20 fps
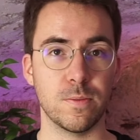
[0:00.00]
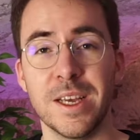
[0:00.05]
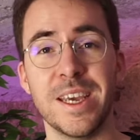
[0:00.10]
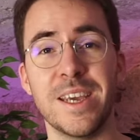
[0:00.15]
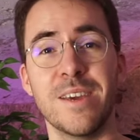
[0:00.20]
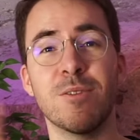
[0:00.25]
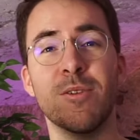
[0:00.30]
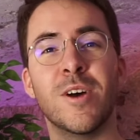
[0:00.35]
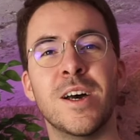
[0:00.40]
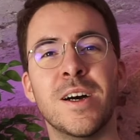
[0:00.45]

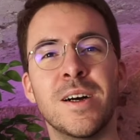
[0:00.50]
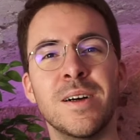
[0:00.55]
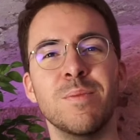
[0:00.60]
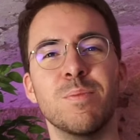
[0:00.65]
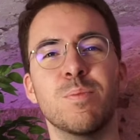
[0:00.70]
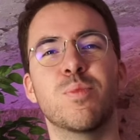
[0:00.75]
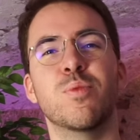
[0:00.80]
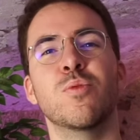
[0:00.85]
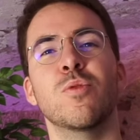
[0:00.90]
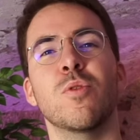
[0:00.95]
Et voilà
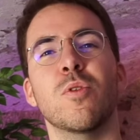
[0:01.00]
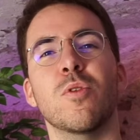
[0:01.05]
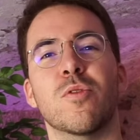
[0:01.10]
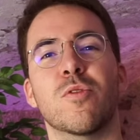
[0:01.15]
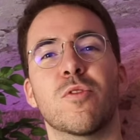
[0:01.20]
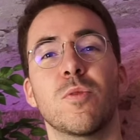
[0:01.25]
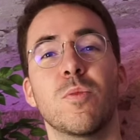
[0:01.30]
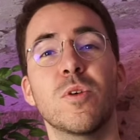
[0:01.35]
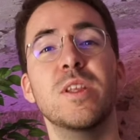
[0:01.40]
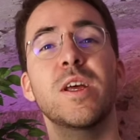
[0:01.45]
pour
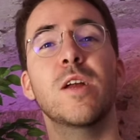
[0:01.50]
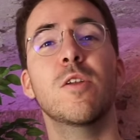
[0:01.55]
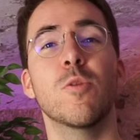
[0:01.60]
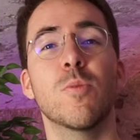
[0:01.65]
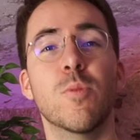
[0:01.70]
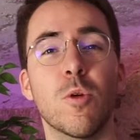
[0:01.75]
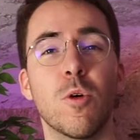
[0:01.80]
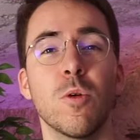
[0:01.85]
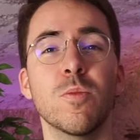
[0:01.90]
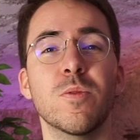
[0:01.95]
ce modèle de
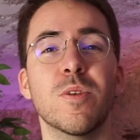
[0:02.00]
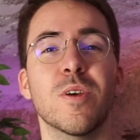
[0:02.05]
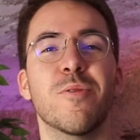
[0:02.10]
prompt.